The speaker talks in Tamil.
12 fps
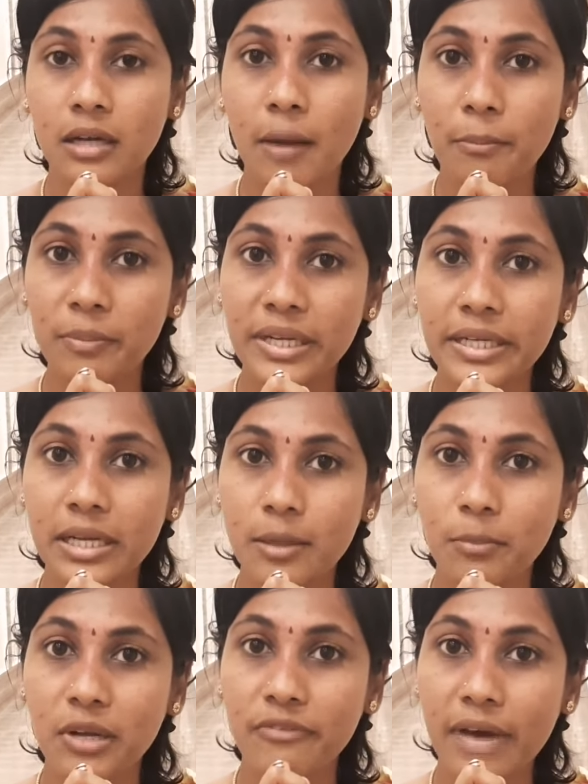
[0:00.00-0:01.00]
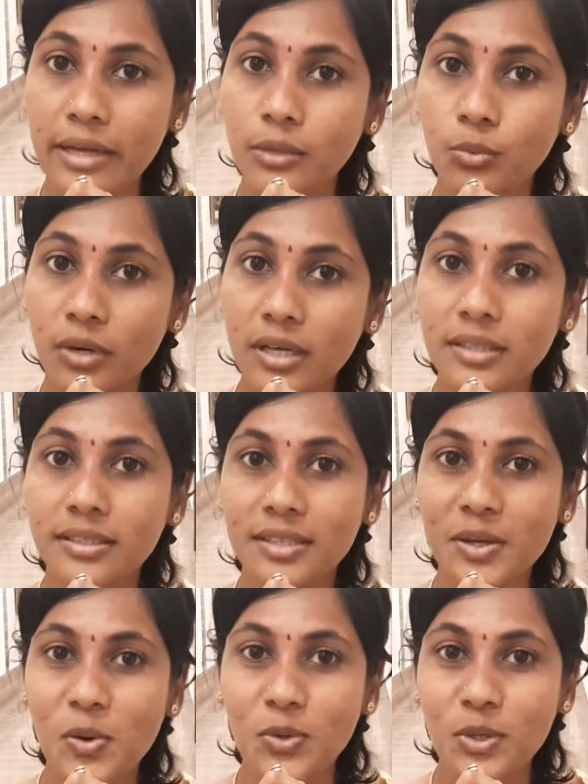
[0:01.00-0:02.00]
கம்ப்ளீட்டாக uh, நம்மளை வேறு
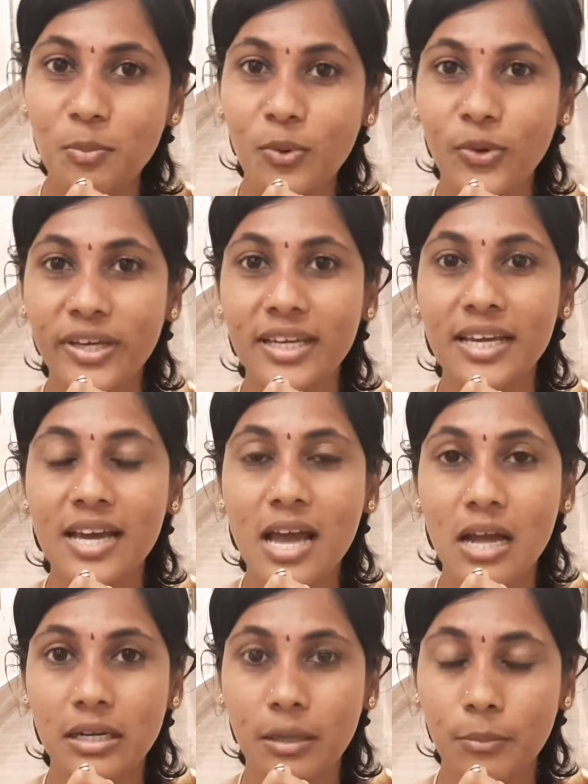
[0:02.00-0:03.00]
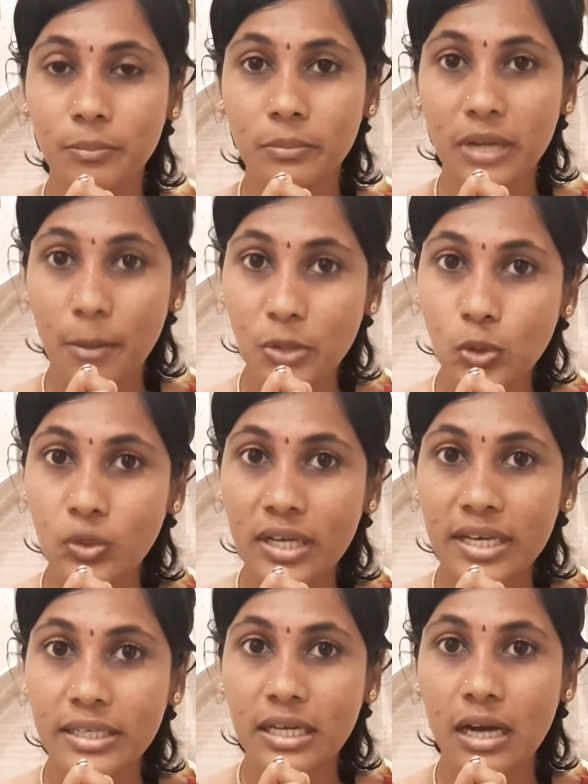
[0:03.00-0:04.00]
வேர்ல்டுக்கு கொண்டு போய் நம்
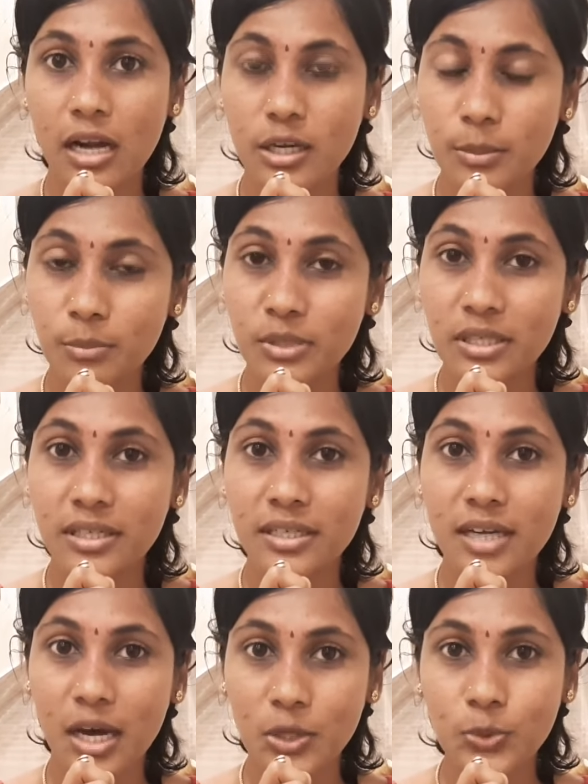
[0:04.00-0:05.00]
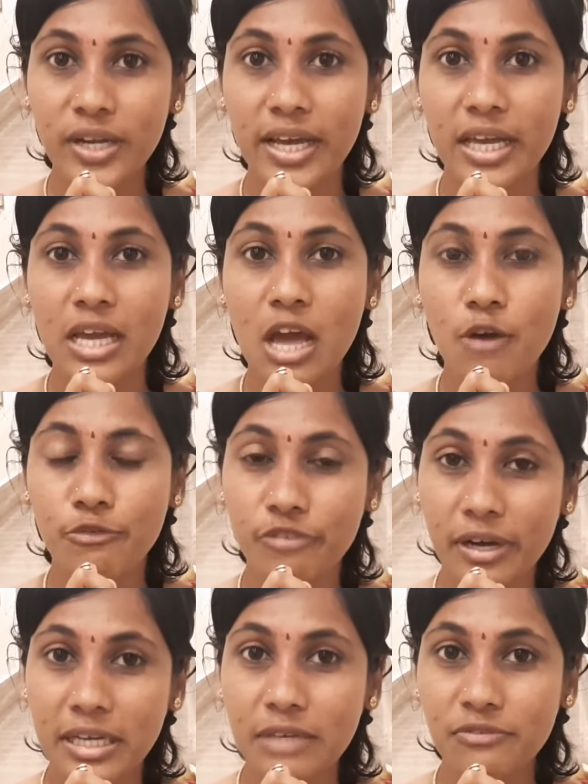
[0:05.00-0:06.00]
நமக்குள்ளே இருக்க அன்பு கருணை
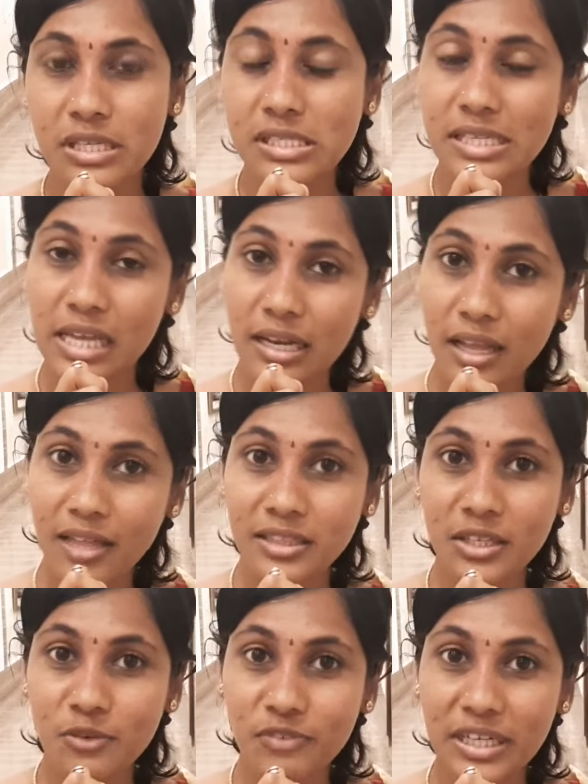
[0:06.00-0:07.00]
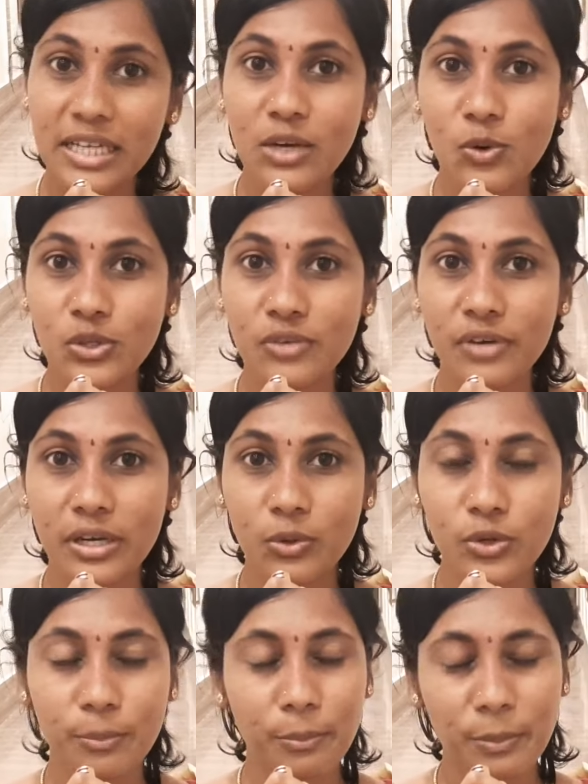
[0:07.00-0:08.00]
ஃபகிவ்னஸ் எல்லாத்தையும் வெளியில் கொண்டு வர
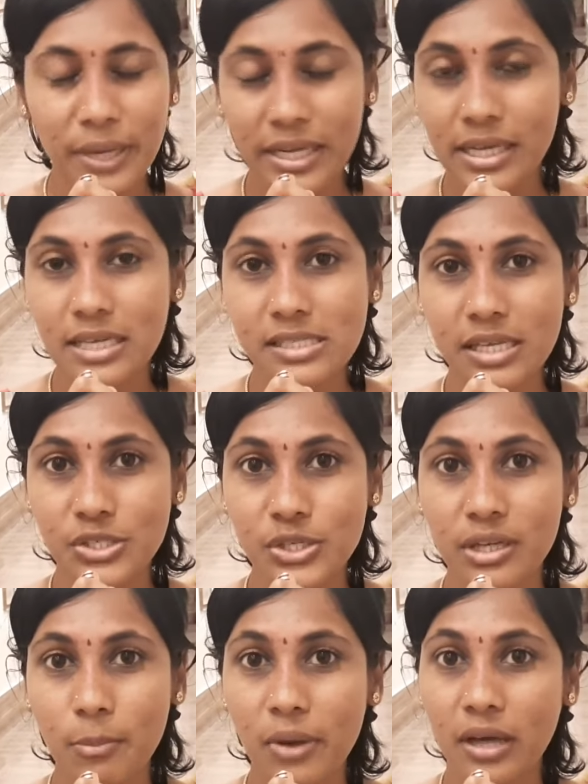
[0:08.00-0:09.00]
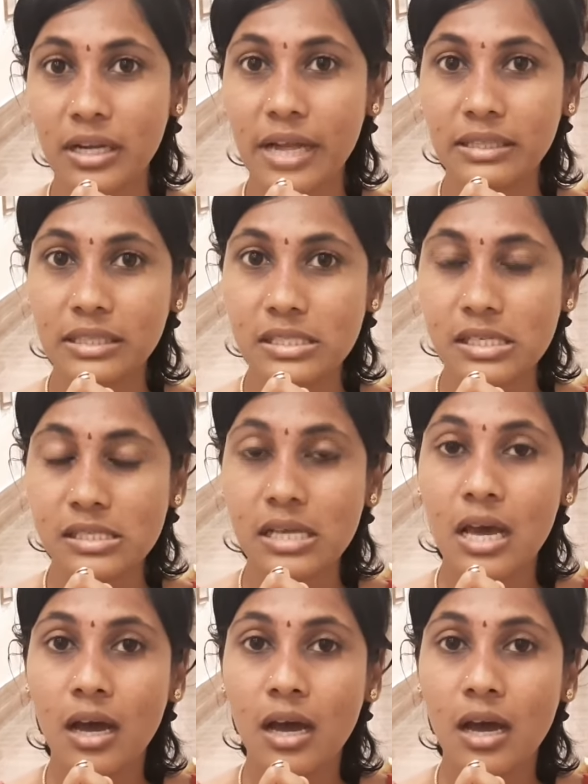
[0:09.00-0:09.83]
ஒரு பெரிய செஷனாக பார்க்குறேன் அண்ட் திஸ் இஸ்